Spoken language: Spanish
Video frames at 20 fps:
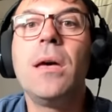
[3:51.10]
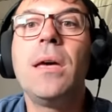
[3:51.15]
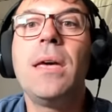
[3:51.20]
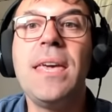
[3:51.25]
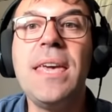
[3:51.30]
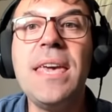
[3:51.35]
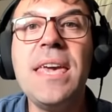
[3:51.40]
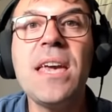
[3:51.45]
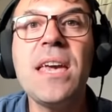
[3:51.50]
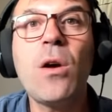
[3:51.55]

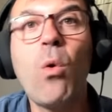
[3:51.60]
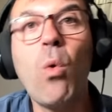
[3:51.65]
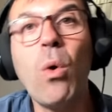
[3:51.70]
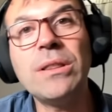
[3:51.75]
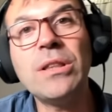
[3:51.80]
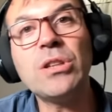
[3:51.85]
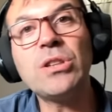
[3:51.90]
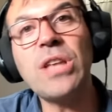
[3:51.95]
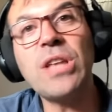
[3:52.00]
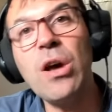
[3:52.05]
Y
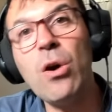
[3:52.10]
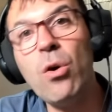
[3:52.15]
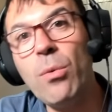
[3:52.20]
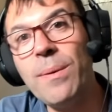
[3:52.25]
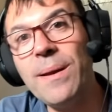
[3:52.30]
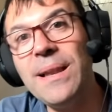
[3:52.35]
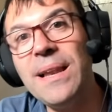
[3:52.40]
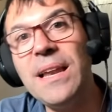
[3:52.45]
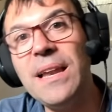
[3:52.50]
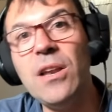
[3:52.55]
cuando te
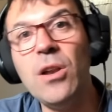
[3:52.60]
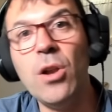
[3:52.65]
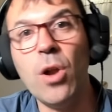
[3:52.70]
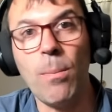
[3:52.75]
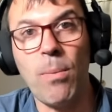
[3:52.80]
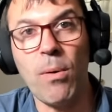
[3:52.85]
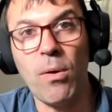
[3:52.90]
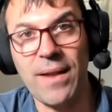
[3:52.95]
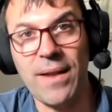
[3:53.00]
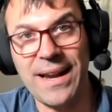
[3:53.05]
jubiles lo
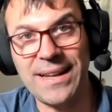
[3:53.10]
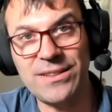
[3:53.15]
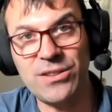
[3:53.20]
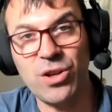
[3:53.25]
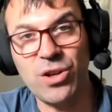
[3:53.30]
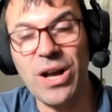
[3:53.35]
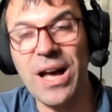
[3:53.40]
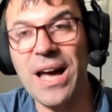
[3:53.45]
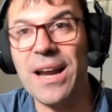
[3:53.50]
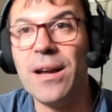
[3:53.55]
podrás
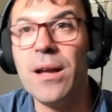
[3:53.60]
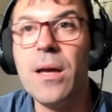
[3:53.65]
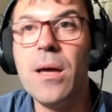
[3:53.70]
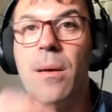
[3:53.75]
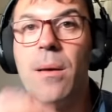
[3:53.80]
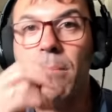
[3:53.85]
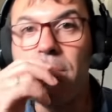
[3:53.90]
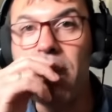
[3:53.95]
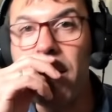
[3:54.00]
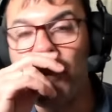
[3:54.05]
tocar.
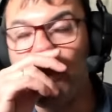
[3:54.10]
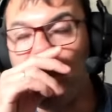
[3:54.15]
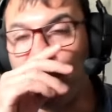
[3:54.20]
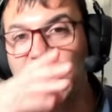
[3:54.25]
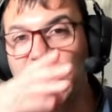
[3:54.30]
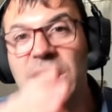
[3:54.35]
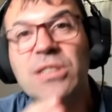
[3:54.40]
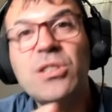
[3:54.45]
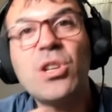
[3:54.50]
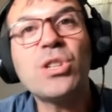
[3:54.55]
Bien,
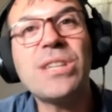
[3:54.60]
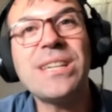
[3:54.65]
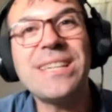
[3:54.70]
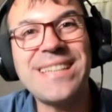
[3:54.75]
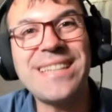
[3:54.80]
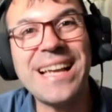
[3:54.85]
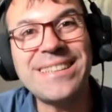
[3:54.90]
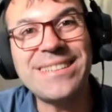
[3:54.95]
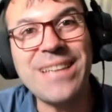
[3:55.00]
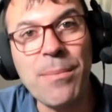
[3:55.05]
pues esto es
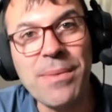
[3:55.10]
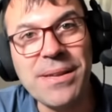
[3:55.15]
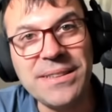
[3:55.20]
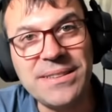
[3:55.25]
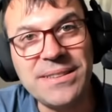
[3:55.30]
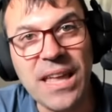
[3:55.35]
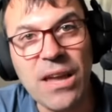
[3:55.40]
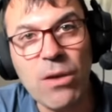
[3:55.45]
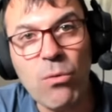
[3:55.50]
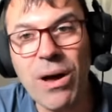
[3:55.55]

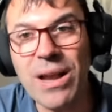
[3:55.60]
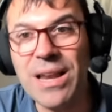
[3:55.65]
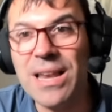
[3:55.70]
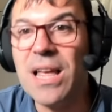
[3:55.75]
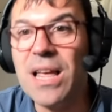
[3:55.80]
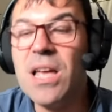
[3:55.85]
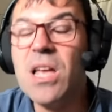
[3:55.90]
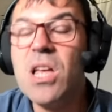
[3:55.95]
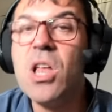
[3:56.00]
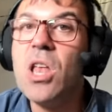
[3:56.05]
exactamente igual.
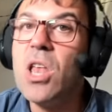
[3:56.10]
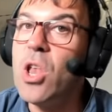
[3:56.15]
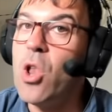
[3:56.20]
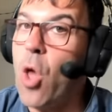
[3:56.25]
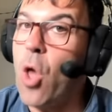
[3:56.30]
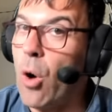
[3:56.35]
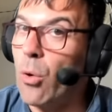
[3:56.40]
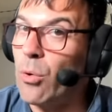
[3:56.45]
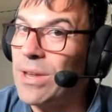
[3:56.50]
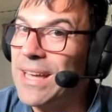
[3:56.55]

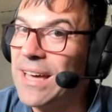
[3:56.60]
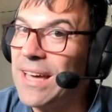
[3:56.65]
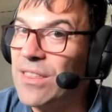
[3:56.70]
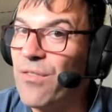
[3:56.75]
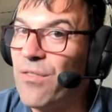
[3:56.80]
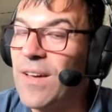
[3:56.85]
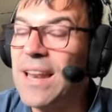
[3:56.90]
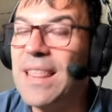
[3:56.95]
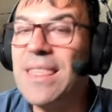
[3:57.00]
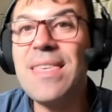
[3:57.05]
La única
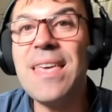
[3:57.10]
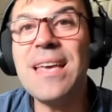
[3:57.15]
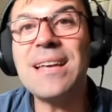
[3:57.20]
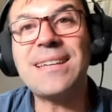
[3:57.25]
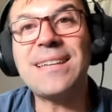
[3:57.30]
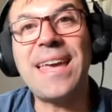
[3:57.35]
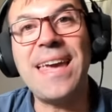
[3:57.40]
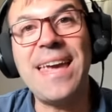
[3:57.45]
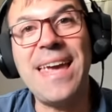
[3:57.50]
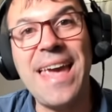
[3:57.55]
diferencia es
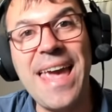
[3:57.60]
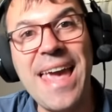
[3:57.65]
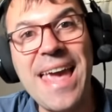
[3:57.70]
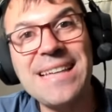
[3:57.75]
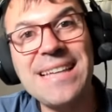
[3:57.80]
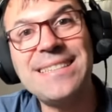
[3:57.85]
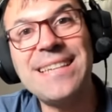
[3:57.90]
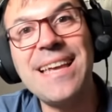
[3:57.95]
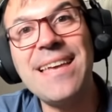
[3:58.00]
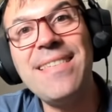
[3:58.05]
que
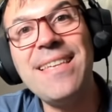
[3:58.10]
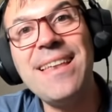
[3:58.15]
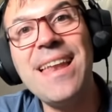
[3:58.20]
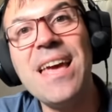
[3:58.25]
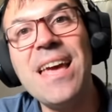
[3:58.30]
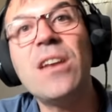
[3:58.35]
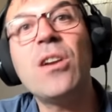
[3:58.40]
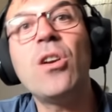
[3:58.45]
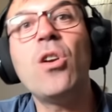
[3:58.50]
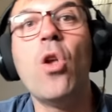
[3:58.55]
ese
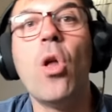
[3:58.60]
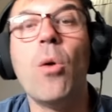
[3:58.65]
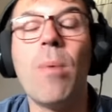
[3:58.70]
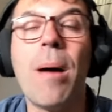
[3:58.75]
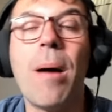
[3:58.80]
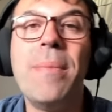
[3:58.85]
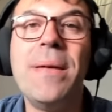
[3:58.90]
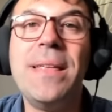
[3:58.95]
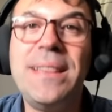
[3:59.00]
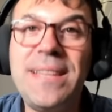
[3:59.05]
dinero lo
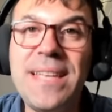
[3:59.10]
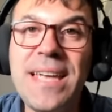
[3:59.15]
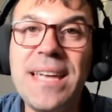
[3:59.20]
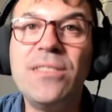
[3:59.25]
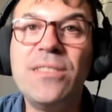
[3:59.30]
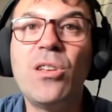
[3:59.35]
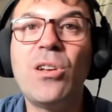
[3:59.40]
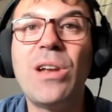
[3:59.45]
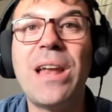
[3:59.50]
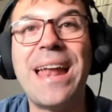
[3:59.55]
va
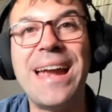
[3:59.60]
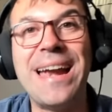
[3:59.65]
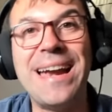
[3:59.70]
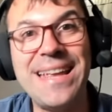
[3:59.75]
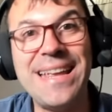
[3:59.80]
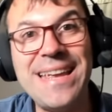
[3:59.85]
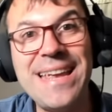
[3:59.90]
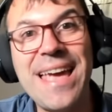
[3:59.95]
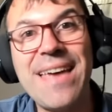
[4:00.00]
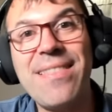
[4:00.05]
metiendo la
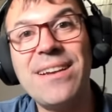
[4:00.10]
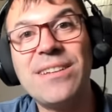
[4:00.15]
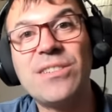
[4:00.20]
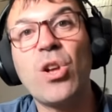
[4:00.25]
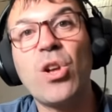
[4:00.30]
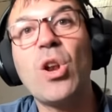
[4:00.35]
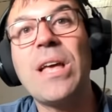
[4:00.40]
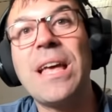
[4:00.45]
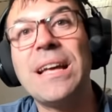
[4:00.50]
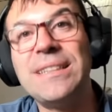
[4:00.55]
energía del
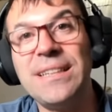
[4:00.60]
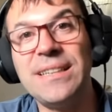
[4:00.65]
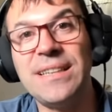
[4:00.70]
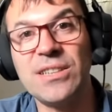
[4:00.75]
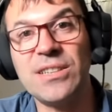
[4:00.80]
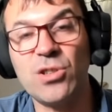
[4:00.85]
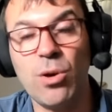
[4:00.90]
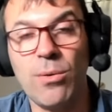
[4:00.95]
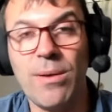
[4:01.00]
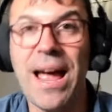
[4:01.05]
sol que a ti te
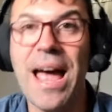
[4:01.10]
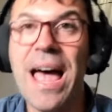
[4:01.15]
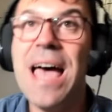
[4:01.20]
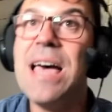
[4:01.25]
sobra.